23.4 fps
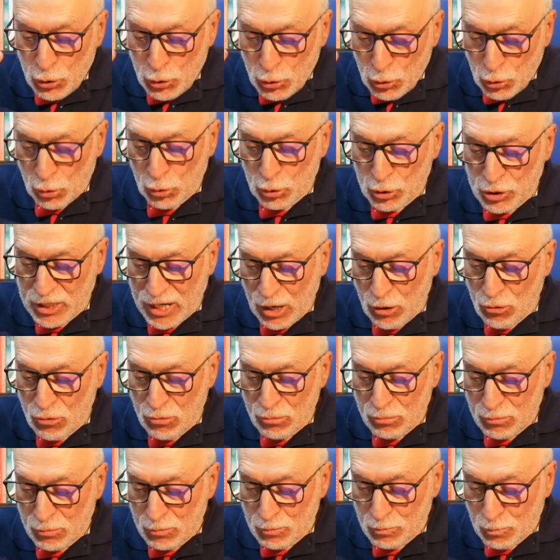e outra é
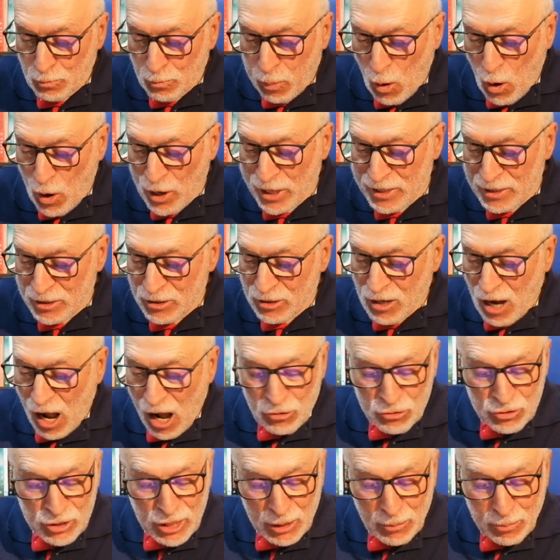o Point
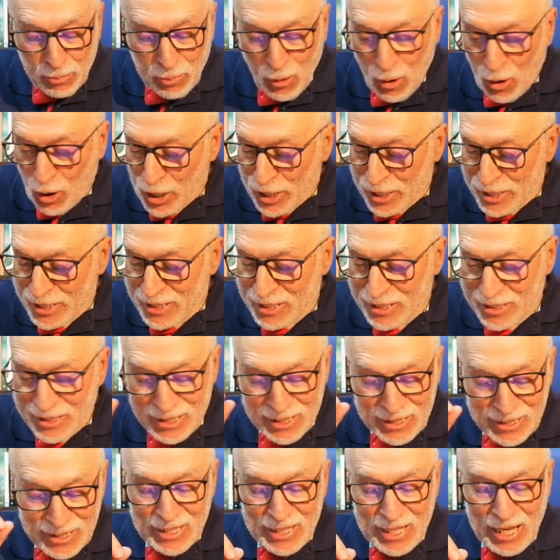Counterpoint,
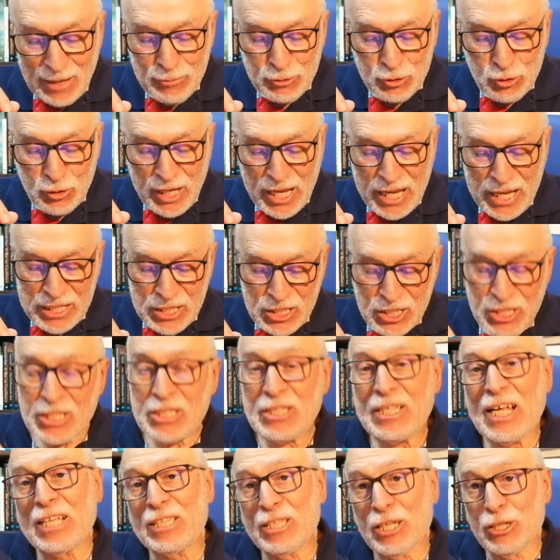que em português
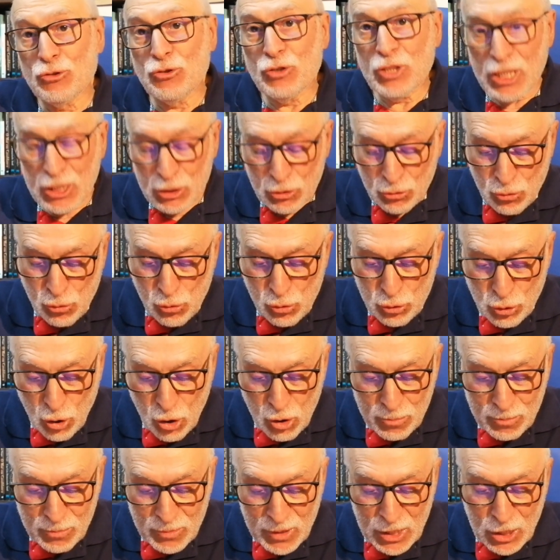está traduzido com o
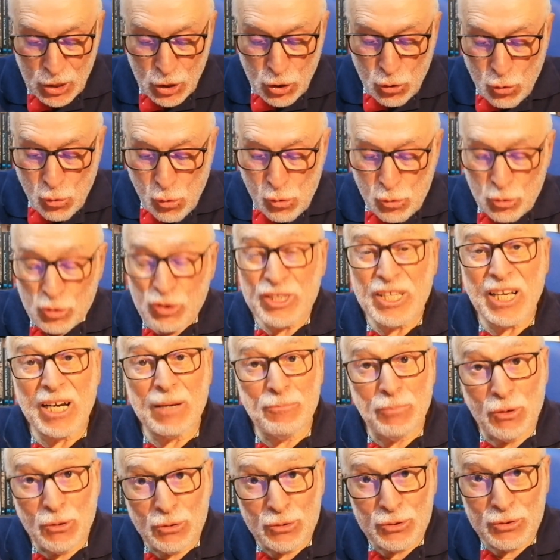nome
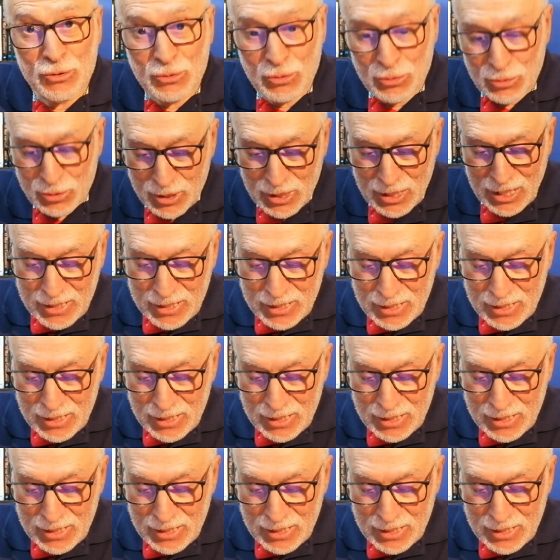Contraponto,